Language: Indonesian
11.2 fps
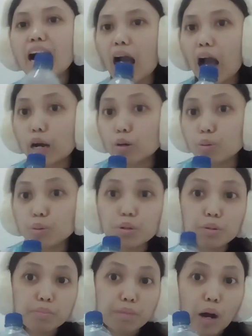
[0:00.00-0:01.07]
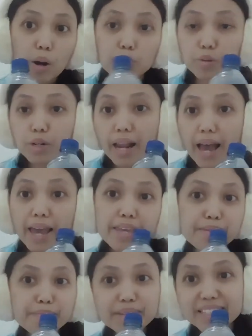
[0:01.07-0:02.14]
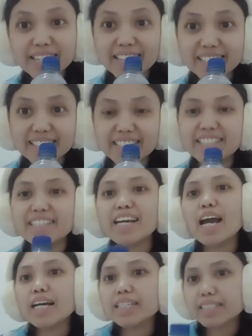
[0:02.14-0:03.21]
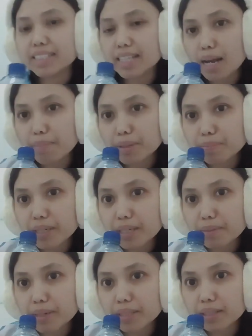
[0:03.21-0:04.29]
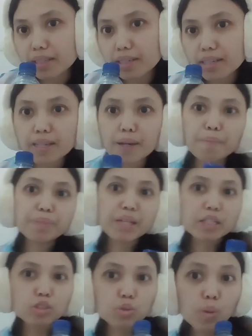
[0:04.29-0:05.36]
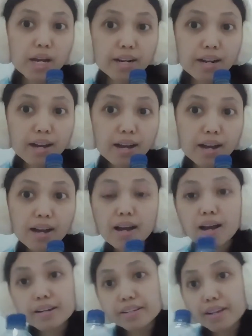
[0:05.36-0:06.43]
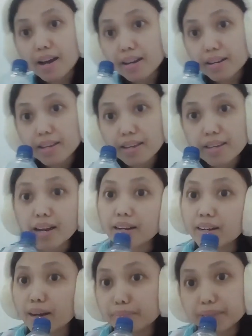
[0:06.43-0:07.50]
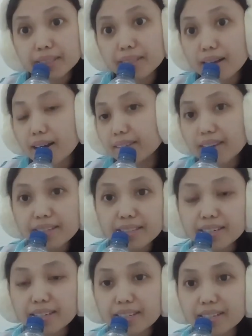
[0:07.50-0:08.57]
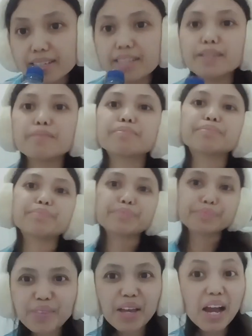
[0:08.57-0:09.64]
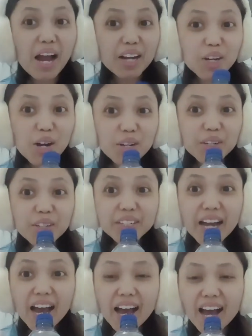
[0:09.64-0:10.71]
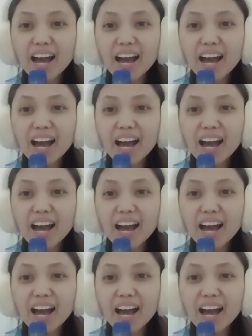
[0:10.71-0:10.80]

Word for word: aku mau mulai menyanyi. Selamat menikmati suara dari yang gak bisa nyanyi ini. Corona